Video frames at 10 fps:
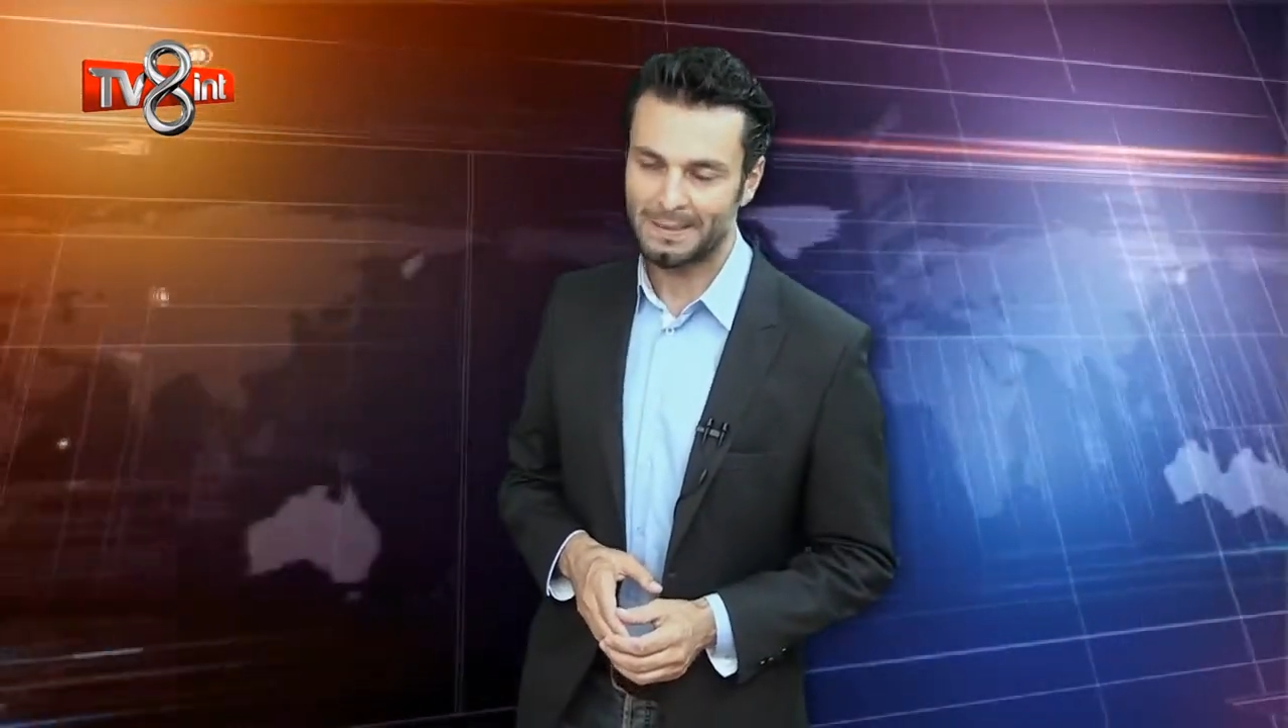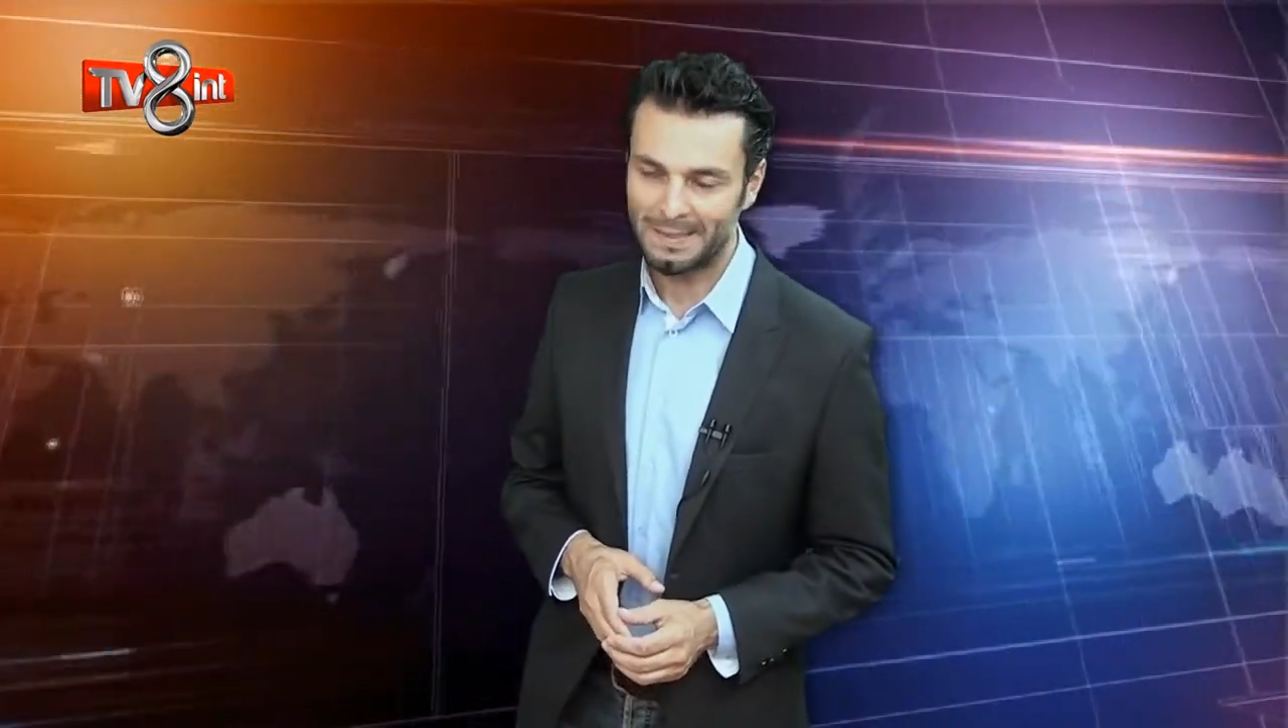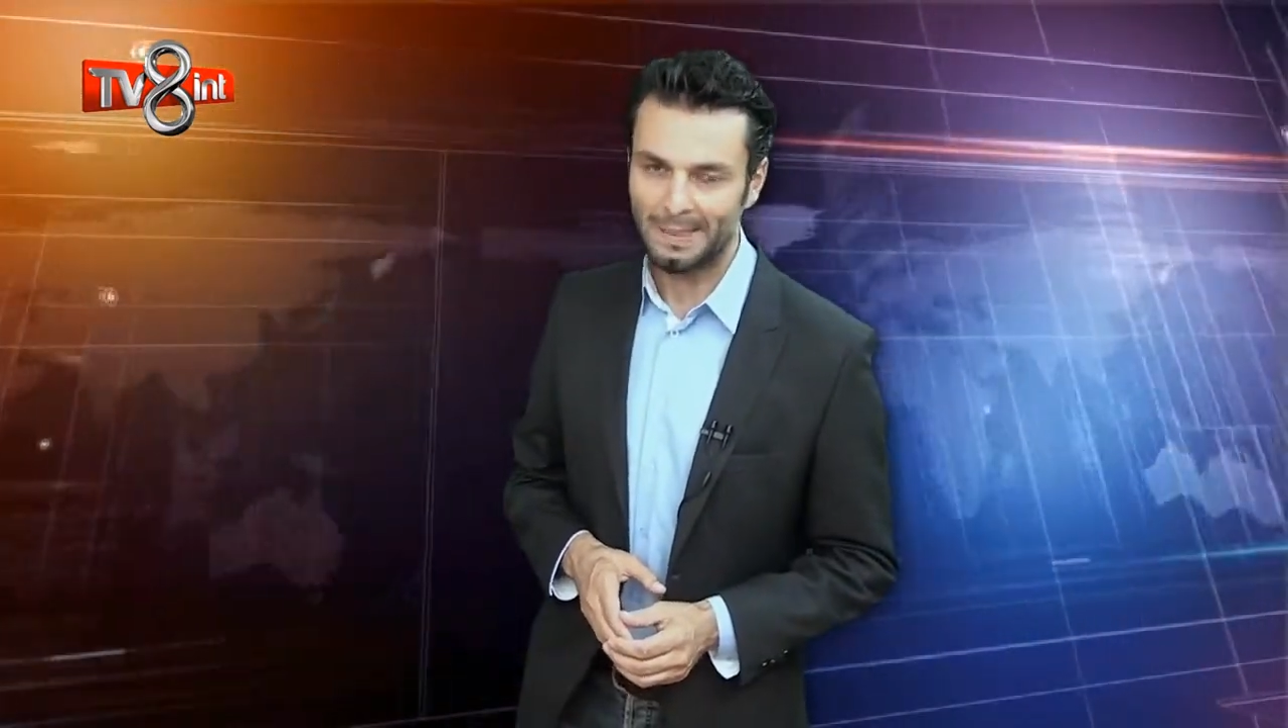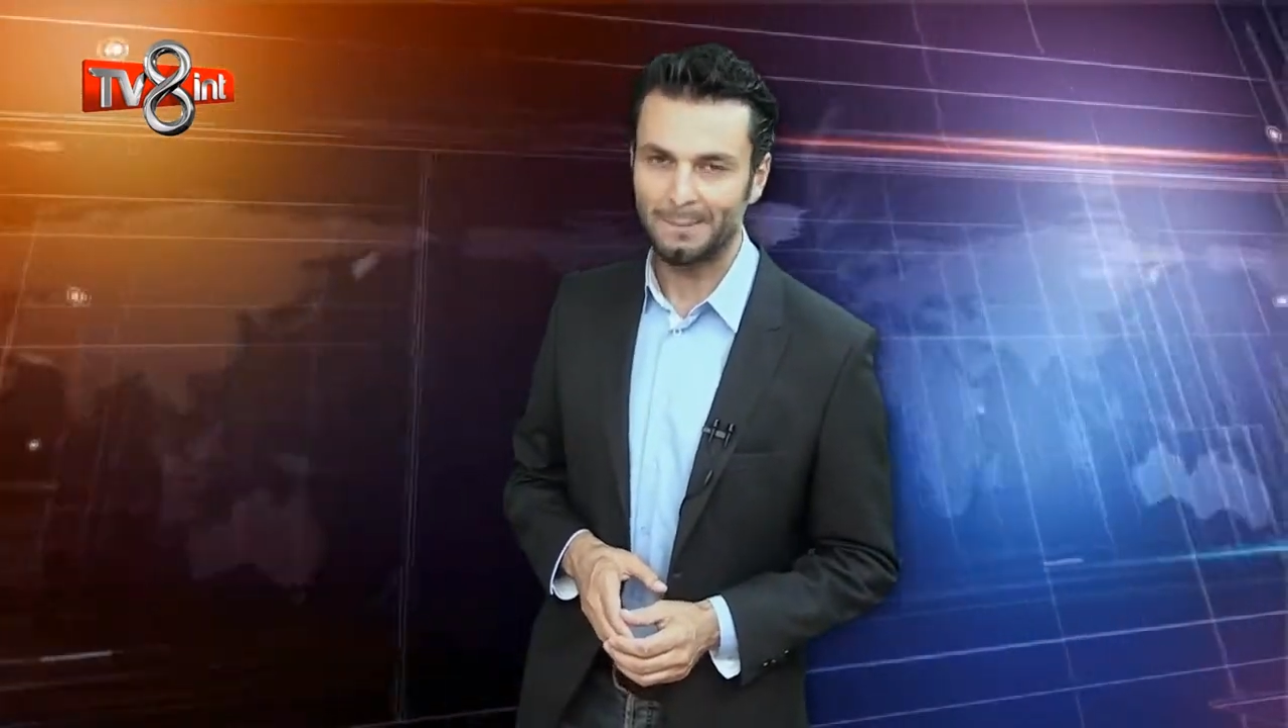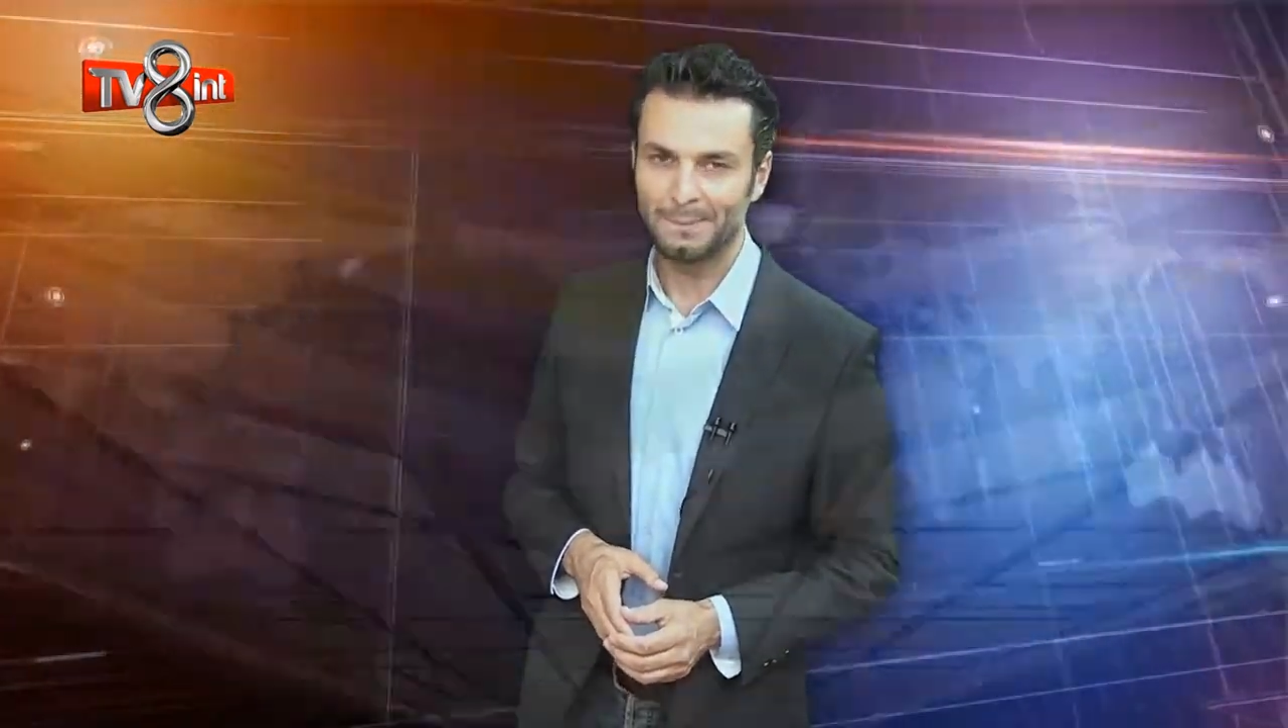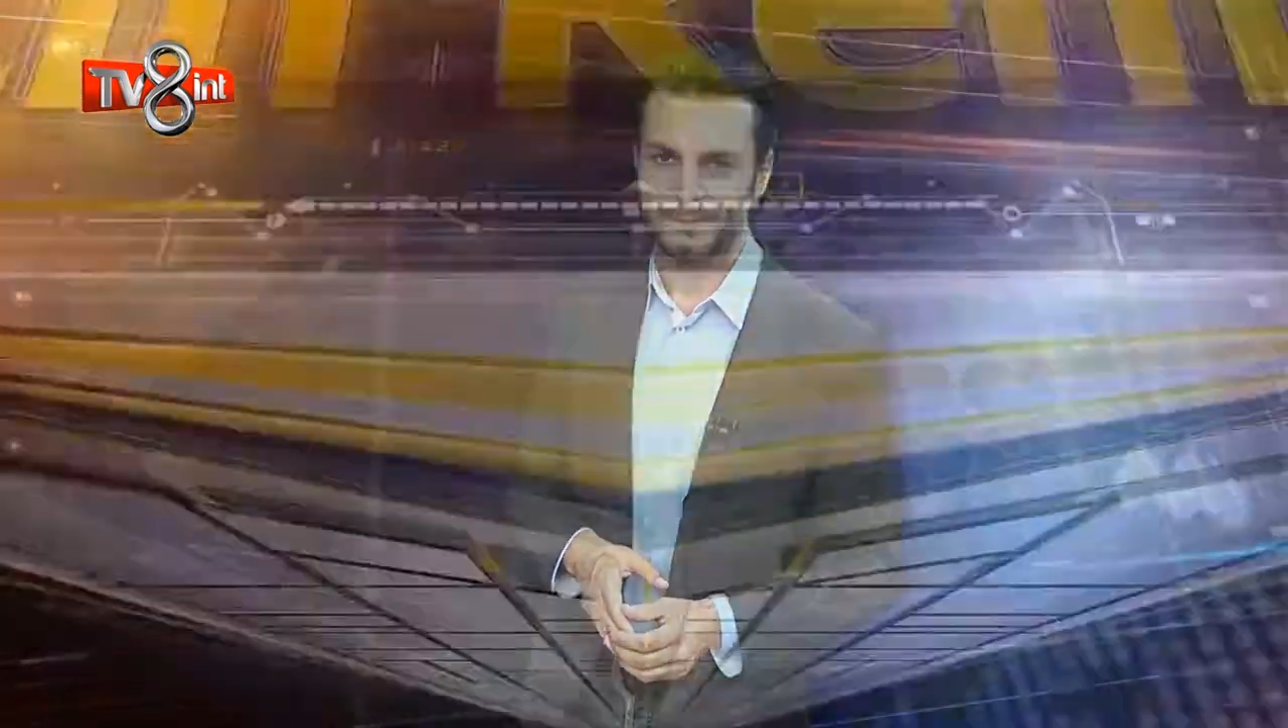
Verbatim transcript: İzleyelim.